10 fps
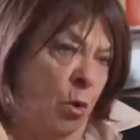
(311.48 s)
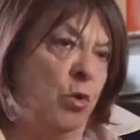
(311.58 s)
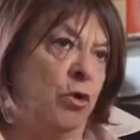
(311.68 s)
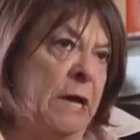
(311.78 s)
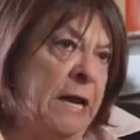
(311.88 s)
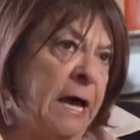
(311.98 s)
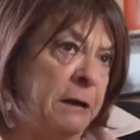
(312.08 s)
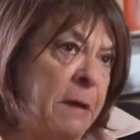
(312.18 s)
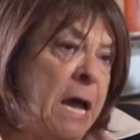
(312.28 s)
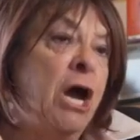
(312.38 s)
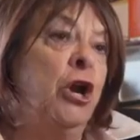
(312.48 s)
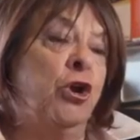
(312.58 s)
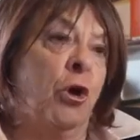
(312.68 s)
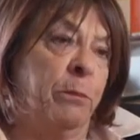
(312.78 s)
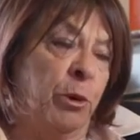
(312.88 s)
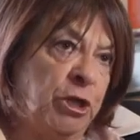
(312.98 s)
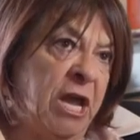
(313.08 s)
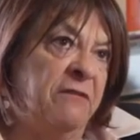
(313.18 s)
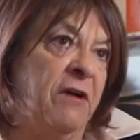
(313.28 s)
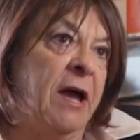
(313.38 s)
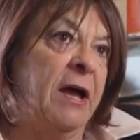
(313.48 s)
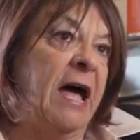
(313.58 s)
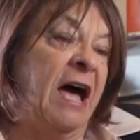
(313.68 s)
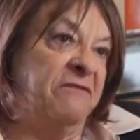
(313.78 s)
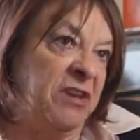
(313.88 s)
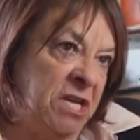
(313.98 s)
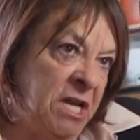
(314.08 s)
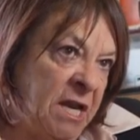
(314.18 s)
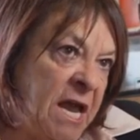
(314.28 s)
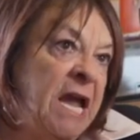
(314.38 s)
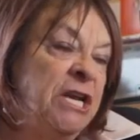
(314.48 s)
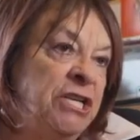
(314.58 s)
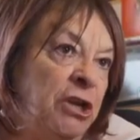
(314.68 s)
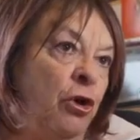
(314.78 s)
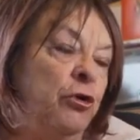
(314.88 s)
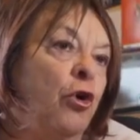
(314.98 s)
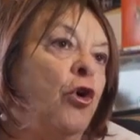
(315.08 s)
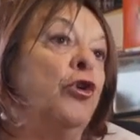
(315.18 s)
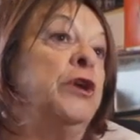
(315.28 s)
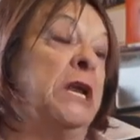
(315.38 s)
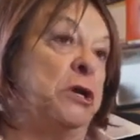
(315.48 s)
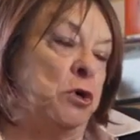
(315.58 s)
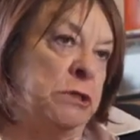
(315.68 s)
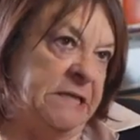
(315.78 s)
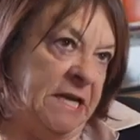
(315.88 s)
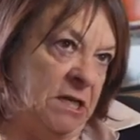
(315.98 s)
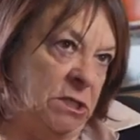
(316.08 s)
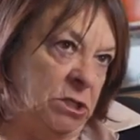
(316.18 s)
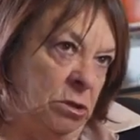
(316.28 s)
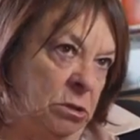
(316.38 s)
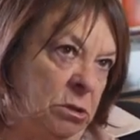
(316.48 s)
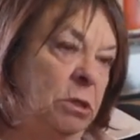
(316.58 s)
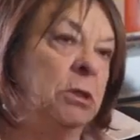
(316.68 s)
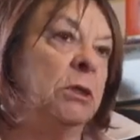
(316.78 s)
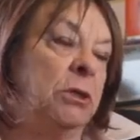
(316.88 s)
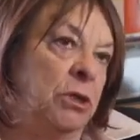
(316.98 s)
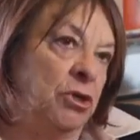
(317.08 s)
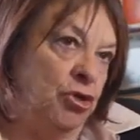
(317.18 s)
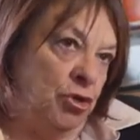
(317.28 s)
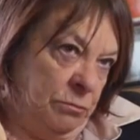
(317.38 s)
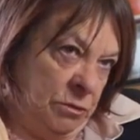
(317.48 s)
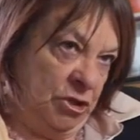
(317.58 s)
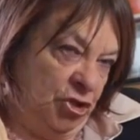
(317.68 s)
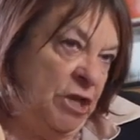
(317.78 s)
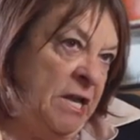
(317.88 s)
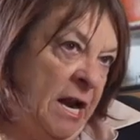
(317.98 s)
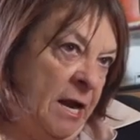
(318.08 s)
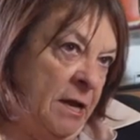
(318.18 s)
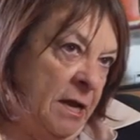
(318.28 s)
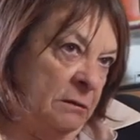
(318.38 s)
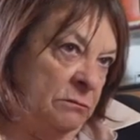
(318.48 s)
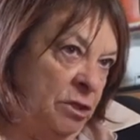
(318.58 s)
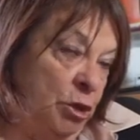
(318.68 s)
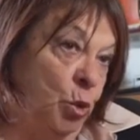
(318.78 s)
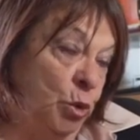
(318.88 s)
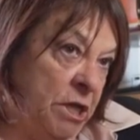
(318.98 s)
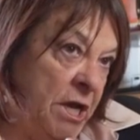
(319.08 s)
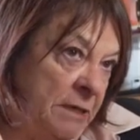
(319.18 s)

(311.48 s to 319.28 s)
uno dell'arma, non poteva avvenire se non con il consenso generale dei, di tutti, dei